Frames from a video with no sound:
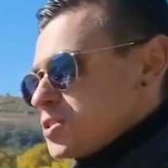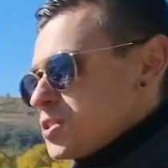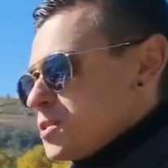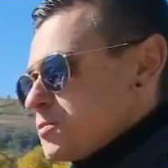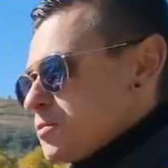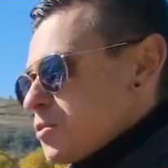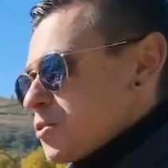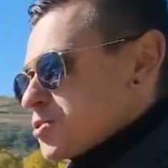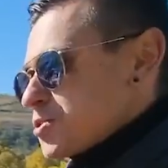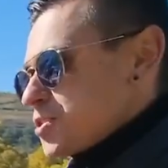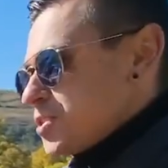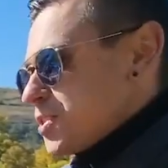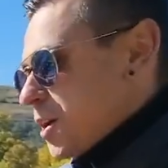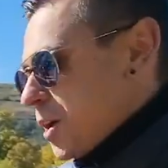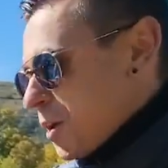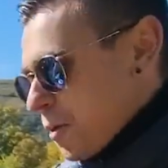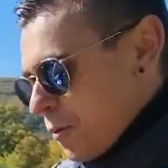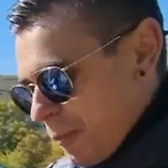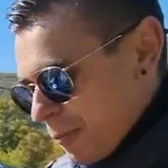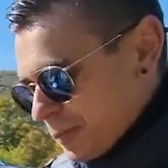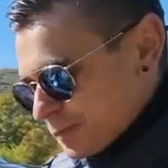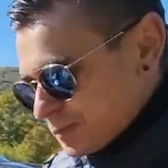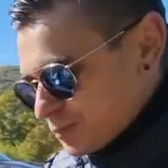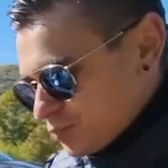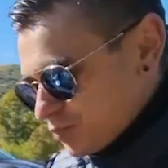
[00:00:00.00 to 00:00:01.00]
Mais moi faire un
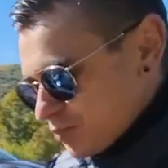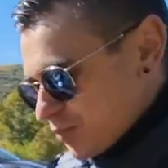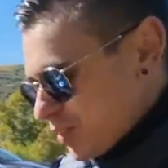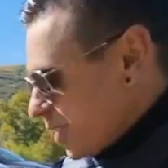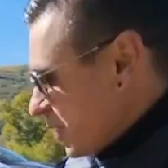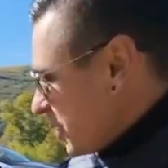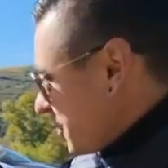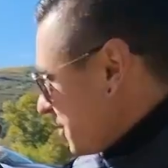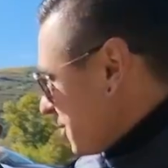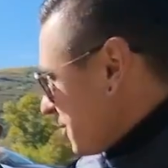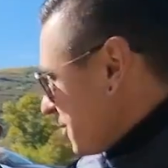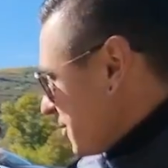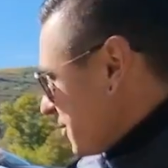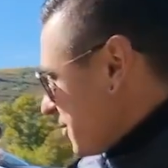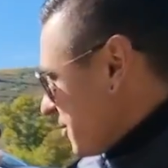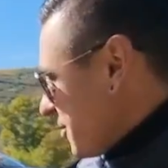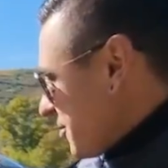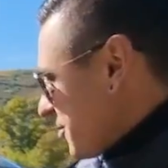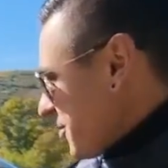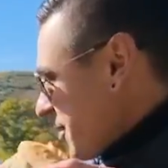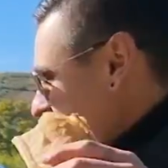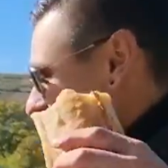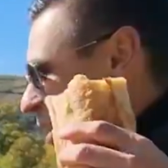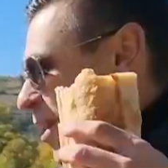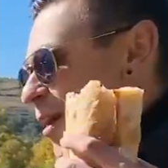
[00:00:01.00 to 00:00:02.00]
kilomètre de vélo, ça
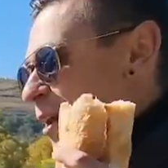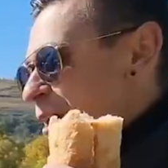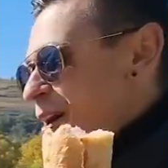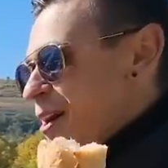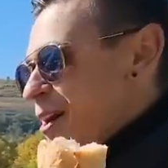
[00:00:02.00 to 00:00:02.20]
me